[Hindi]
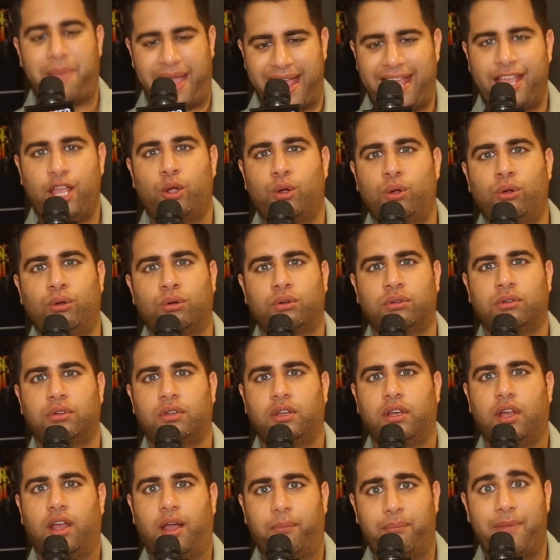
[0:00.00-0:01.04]
मैं ही हूँ
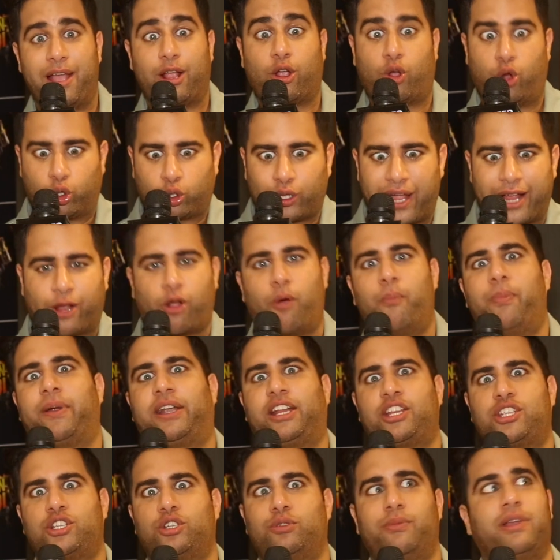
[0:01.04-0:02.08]
मैं खुद का एक
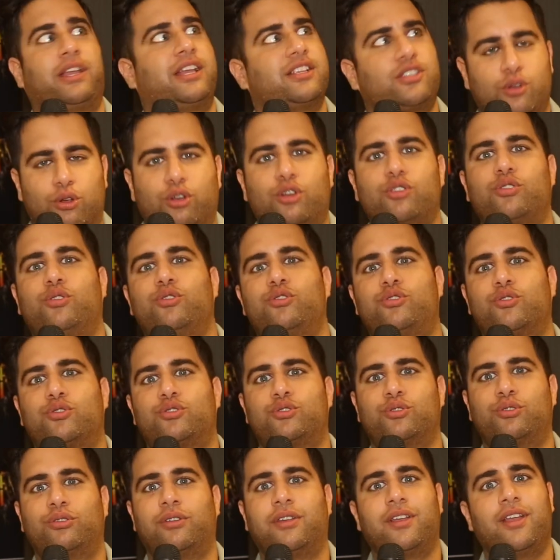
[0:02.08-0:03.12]
कॉम्पिटिशन मैं किसी को कुछ भी
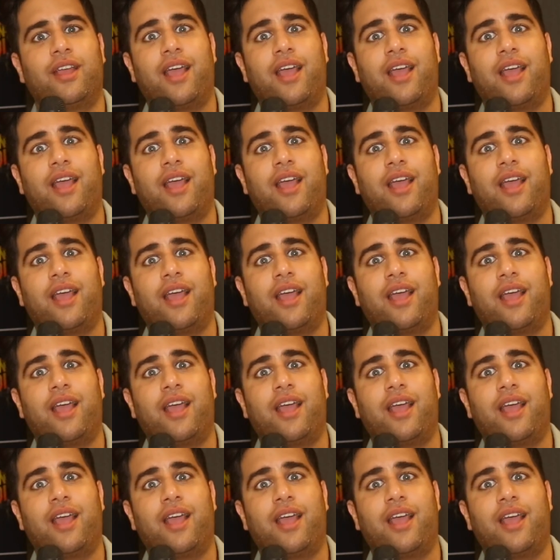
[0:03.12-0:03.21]
सोचूँ